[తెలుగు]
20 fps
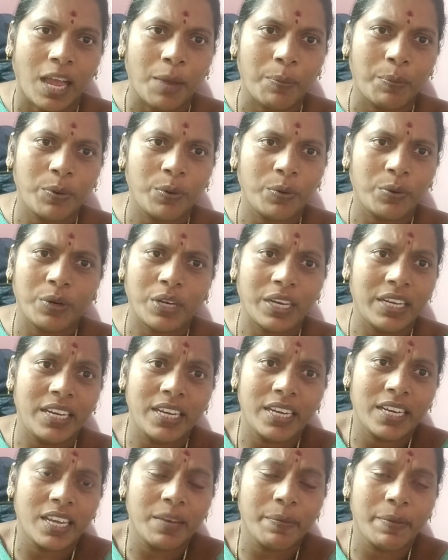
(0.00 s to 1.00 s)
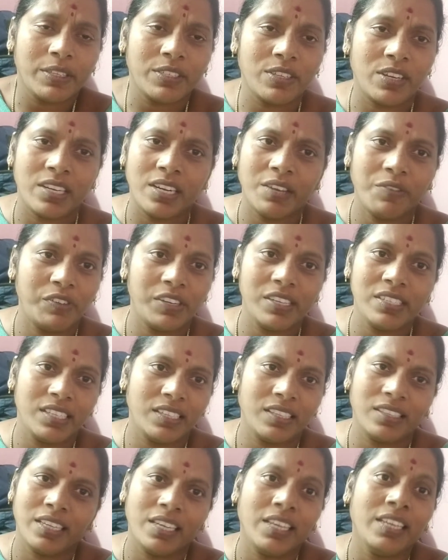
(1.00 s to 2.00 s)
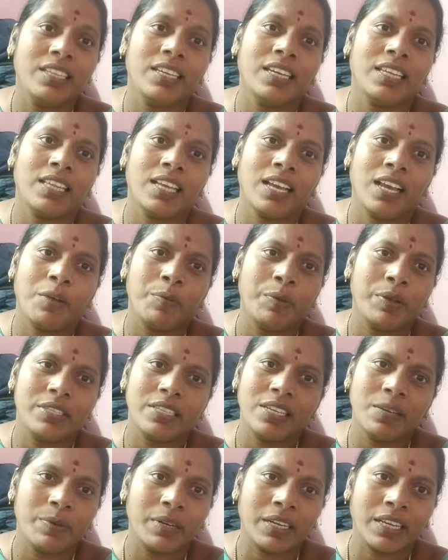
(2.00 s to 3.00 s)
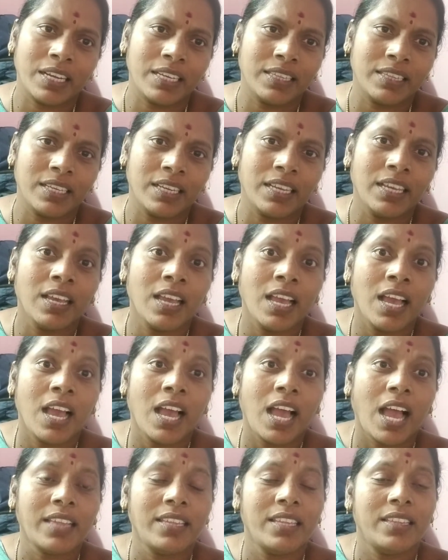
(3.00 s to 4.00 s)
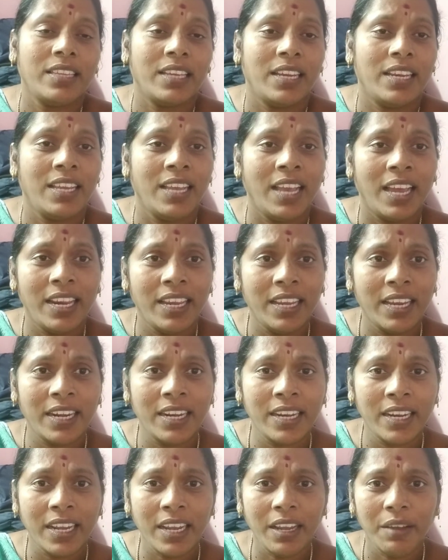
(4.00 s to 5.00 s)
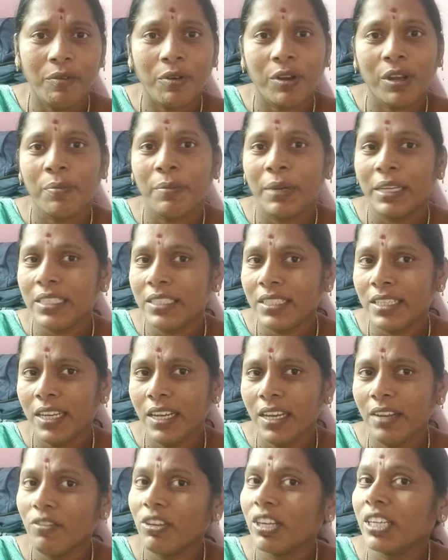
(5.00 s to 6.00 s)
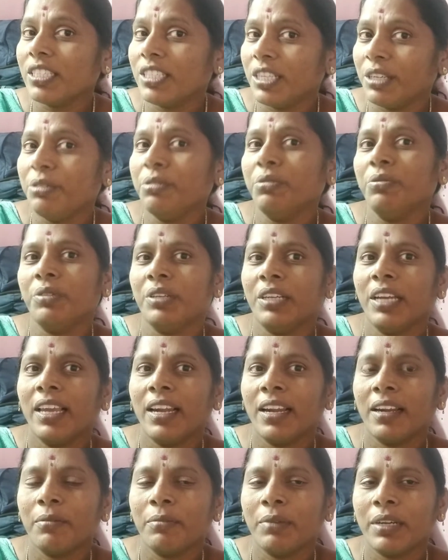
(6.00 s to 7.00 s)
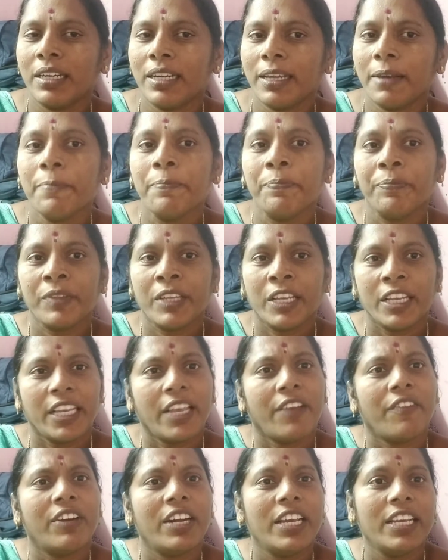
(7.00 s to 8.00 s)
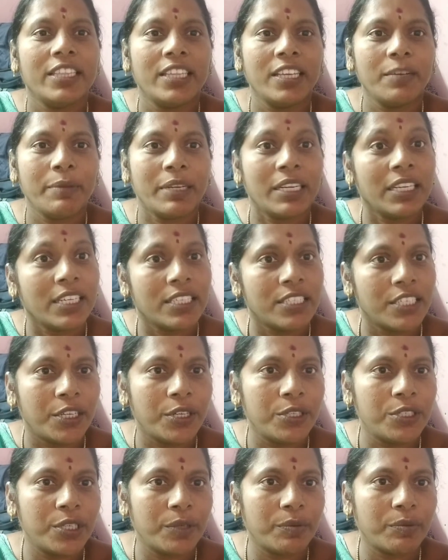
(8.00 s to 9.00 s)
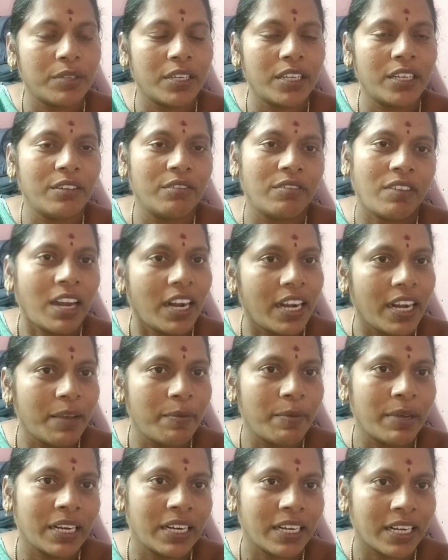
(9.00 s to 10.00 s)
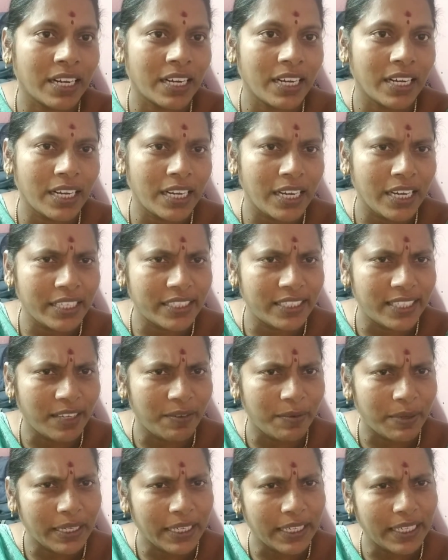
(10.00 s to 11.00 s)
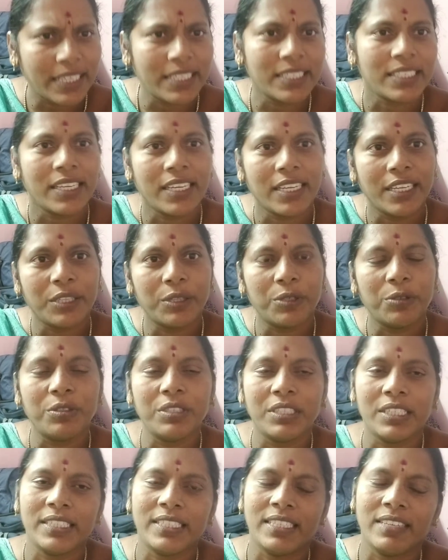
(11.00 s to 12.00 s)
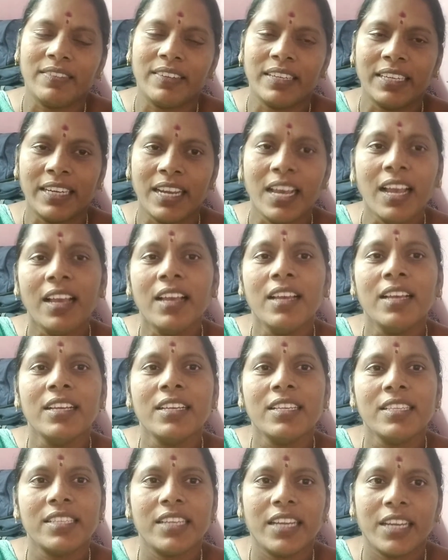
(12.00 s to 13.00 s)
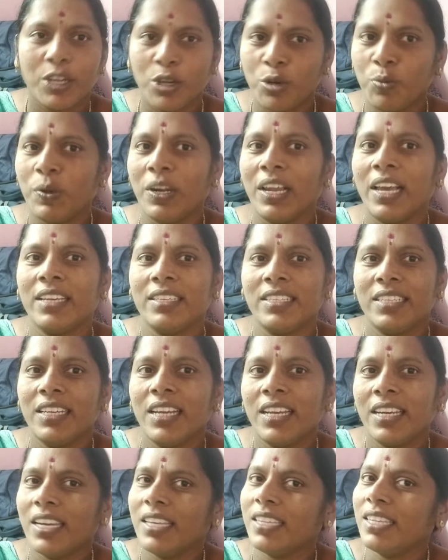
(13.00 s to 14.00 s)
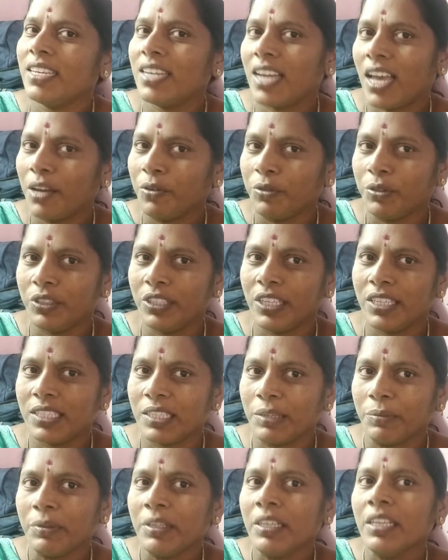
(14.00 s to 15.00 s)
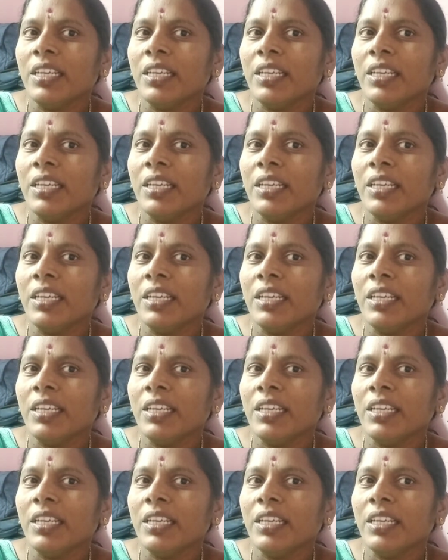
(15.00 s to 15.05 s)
అప్పుడు రెండిటికి మధ్యలో డిఫరెన్స్ అయితే తెలియదు కదా ఆబ్వియస్లీ మనకైతే అది తెలియాలి అంటే ఒక మంచి ఒక చెడు ఉండాలన్నమాట ఎవడైతే మనకి చెడు చెప్తాడో వాడే మన నిజమైన స్నేహితుడు నిజమైన శ్రేయోభిలాషి అనేది నా ఉద్దేశం